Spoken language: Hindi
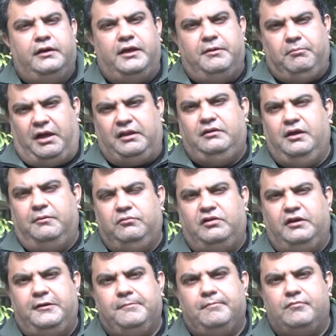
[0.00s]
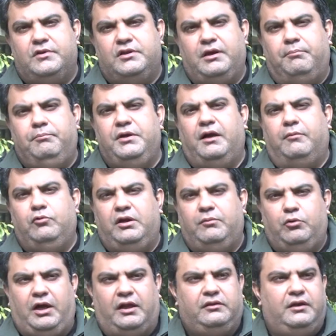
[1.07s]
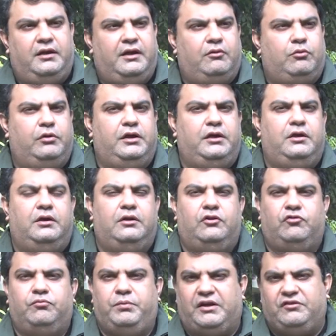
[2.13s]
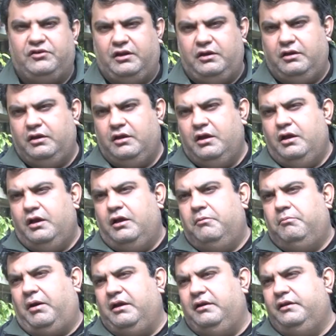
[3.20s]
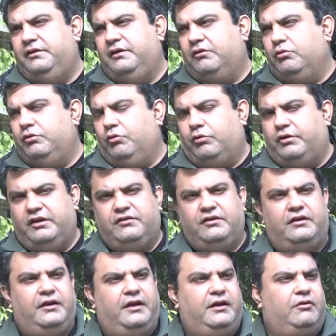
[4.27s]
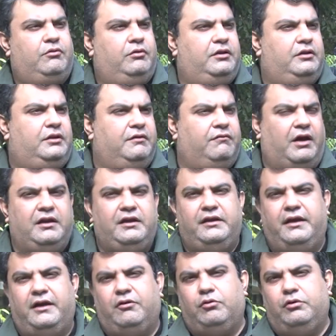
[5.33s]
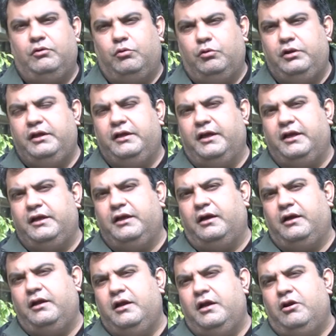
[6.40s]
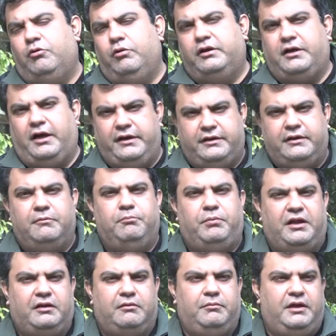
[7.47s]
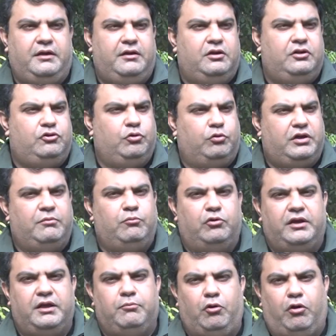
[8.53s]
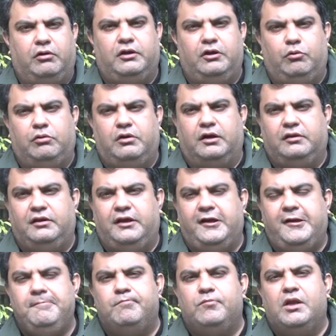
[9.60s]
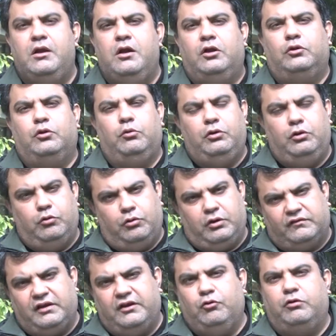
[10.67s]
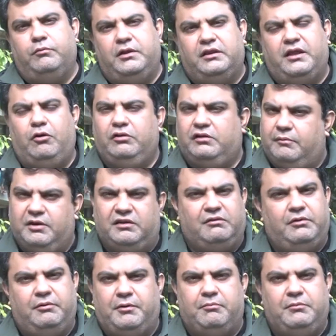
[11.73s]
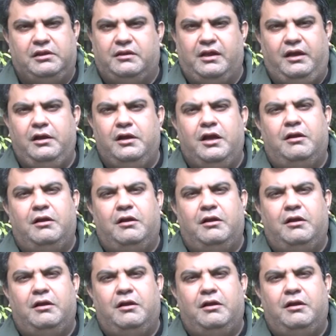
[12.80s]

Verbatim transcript: के माध्यम से जब भी हम उन्हें बुलाते हैं कोई स्पेशल मान लीजिए कोई ओकेजन है कोई दिवाली है कोई होली है या कोई कार्यक्रम पार्क में छोटे मोटे ब्लॉक के लोग करते हैं तो उन लोगों का सहयोग मिलता है और समय समय पर मिलता है